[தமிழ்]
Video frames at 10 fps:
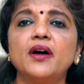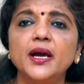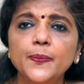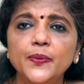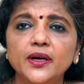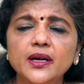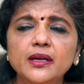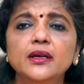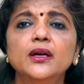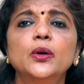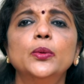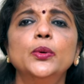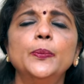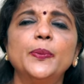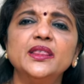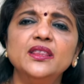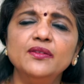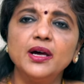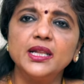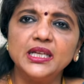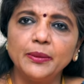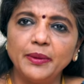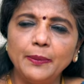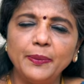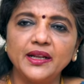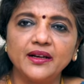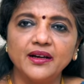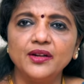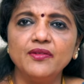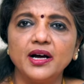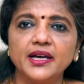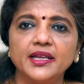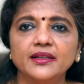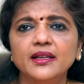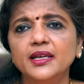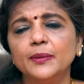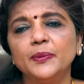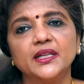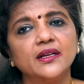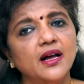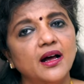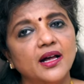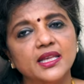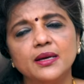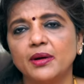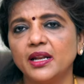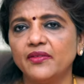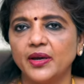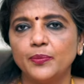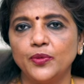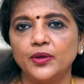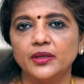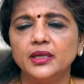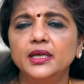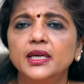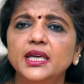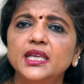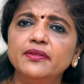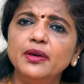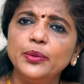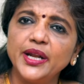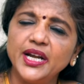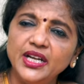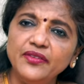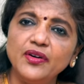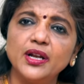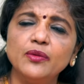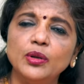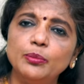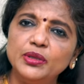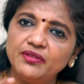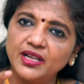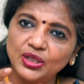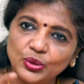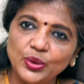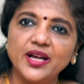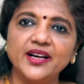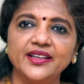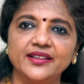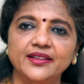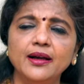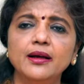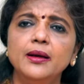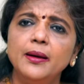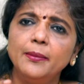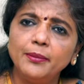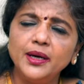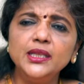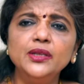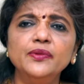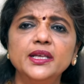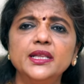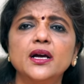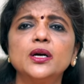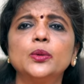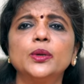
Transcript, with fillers: வாய்ப்புகள் ஒரு பத்து வாரத்துக்கு மேற்பட்ட கருவாக இருந்தால் இருப்பதற்கு அதிகமான வாய்ப்பு உண்டு இதுவே ஒரு எட்டு வாரம் ஒன்பது வாரத்துக்குள்ளாக இருந்தால் மருத்துவ ரீதியாக